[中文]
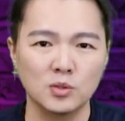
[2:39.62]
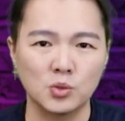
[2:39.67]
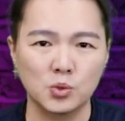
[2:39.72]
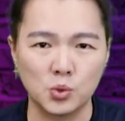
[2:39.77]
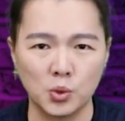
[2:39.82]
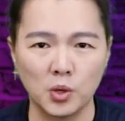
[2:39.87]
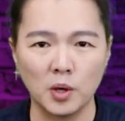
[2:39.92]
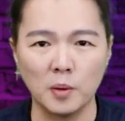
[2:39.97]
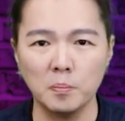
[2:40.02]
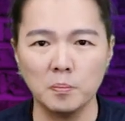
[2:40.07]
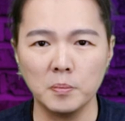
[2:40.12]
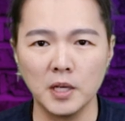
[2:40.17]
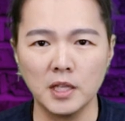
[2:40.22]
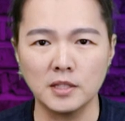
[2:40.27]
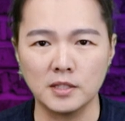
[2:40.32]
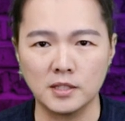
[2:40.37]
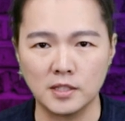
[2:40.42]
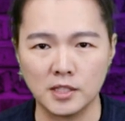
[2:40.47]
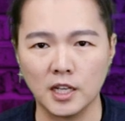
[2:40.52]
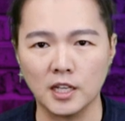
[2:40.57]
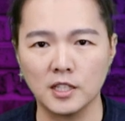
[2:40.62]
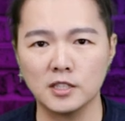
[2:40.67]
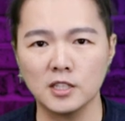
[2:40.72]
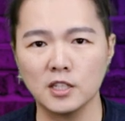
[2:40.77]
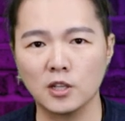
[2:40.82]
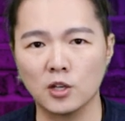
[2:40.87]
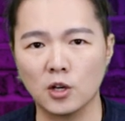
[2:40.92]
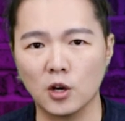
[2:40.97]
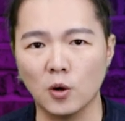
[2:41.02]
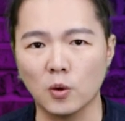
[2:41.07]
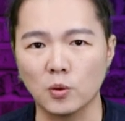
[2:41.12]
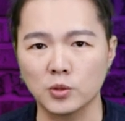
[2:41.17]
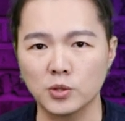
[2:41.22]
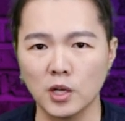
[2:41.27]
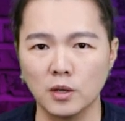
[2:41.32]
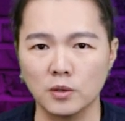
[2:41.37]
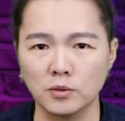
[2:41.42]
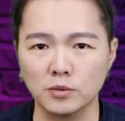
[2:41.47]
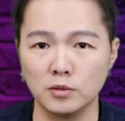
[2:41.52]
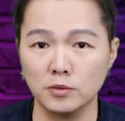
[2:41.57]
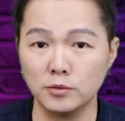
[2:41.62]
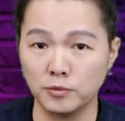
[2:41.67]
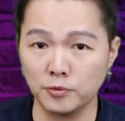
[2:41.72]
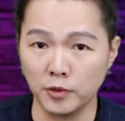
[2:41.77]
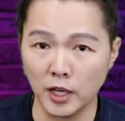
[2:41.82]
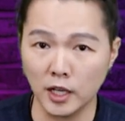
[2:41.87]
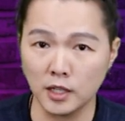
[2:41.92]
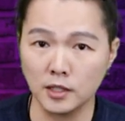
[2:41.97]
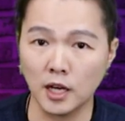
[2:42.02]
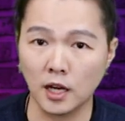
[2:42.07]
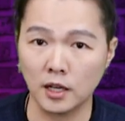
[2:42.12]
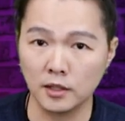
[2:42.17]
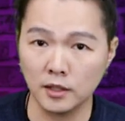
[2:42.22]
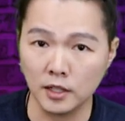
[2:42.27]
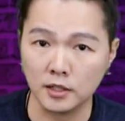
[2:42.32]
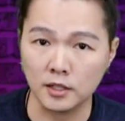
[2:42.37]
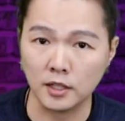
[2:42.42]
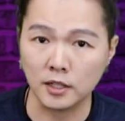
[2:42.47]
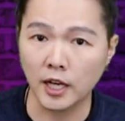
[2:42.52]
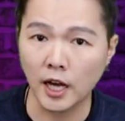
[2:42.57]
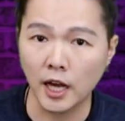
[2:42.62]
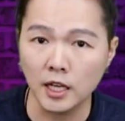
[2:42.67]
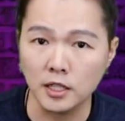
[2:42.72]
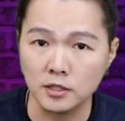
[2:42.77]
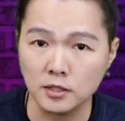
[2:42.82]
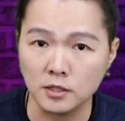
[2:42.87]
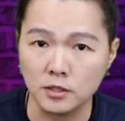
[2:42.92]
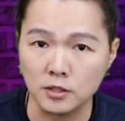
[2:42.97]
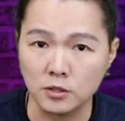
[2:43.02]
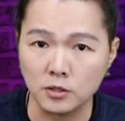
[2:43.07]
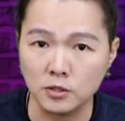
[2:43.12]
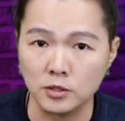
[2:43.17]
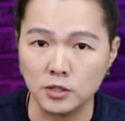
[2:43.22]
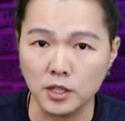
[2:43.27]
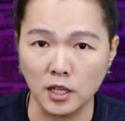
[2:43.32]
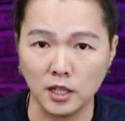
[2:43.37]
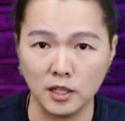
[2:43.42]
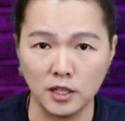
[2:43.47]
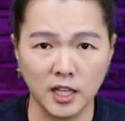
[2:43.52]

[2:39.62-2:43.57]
全面解禁口罩是非常令人开心的事情。